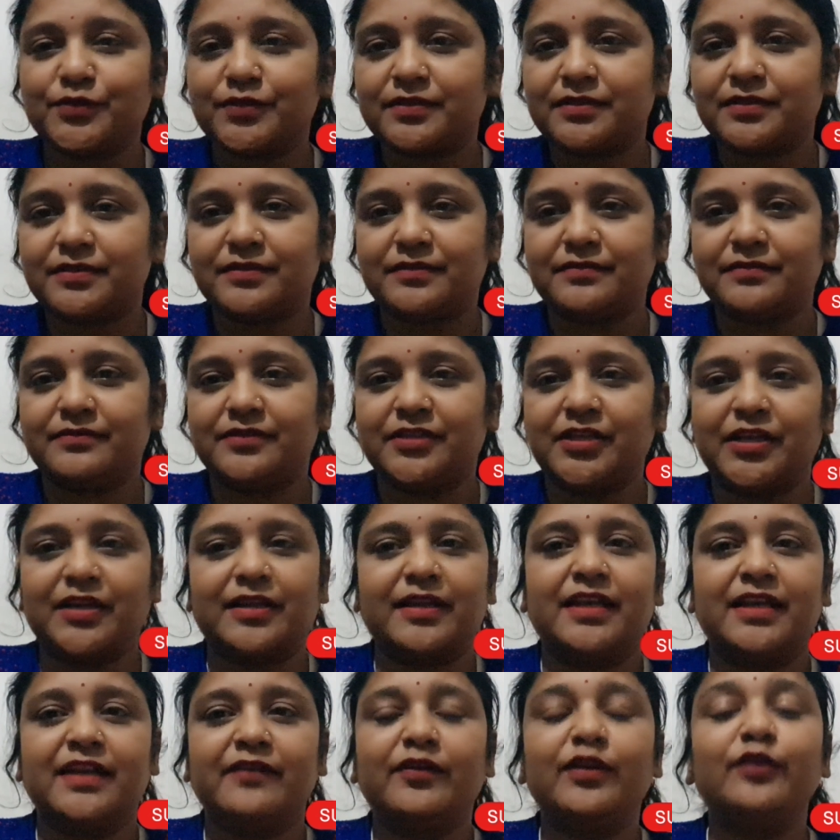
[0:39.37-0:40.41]
जो शेयर
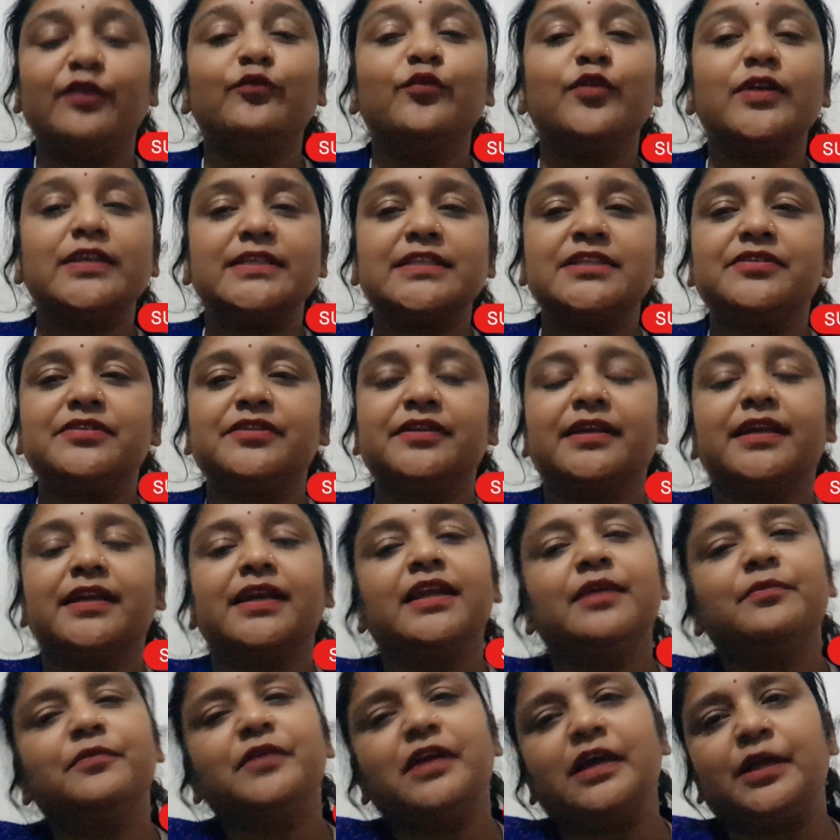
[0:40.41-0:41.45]
करने वाली हूँ वो ऐसी ट्रिक है
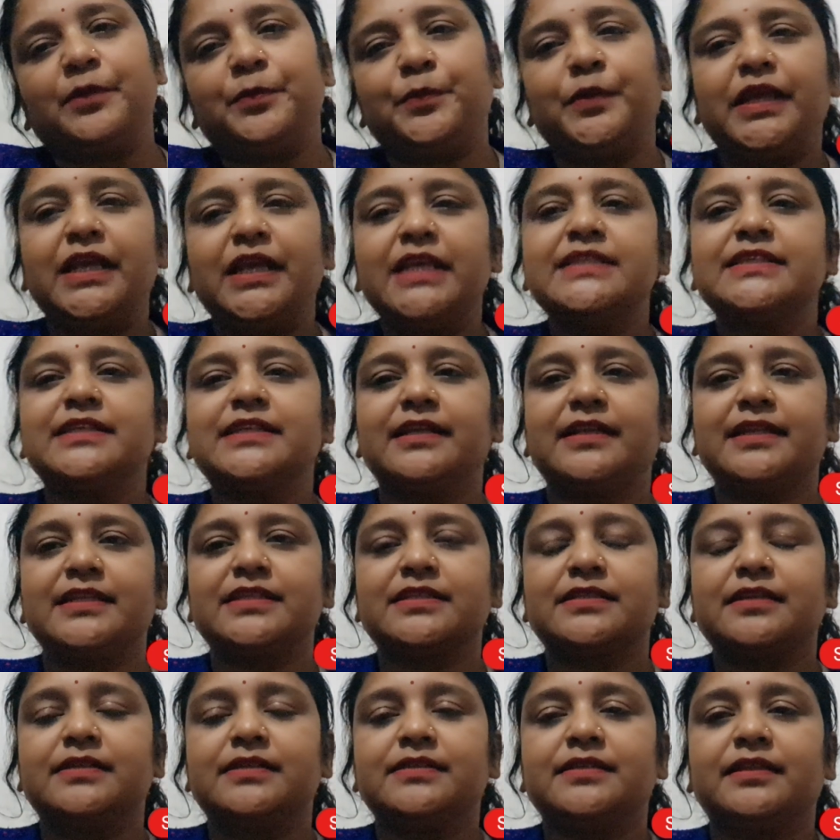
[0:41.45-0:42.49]
कि हम घर पे ही इसका
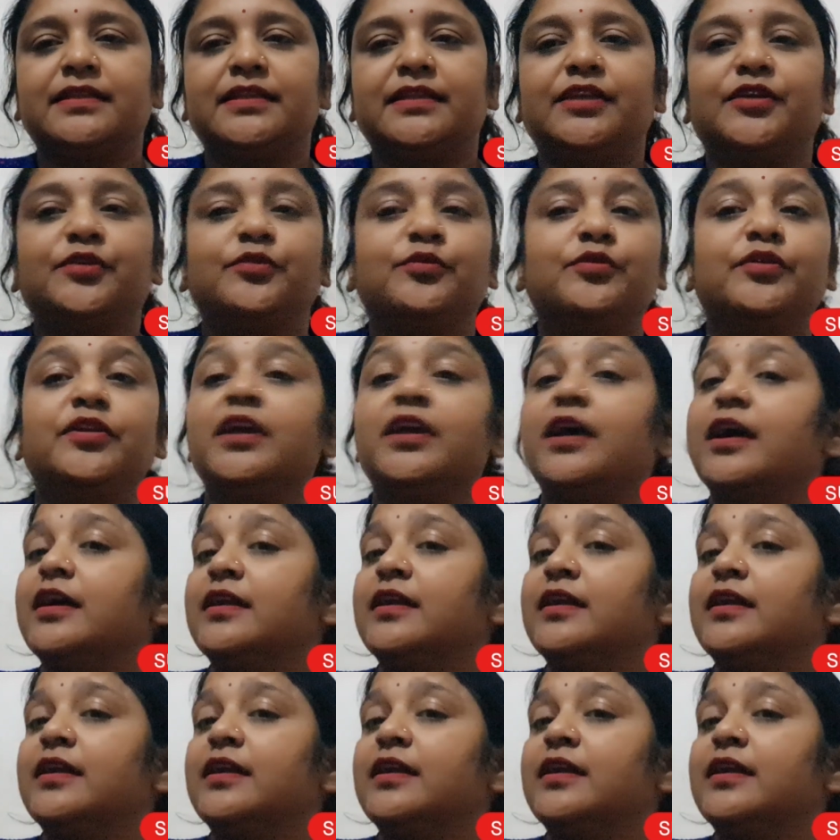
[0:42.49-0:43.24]
टेस्ट कर सकते हैं क्योंकि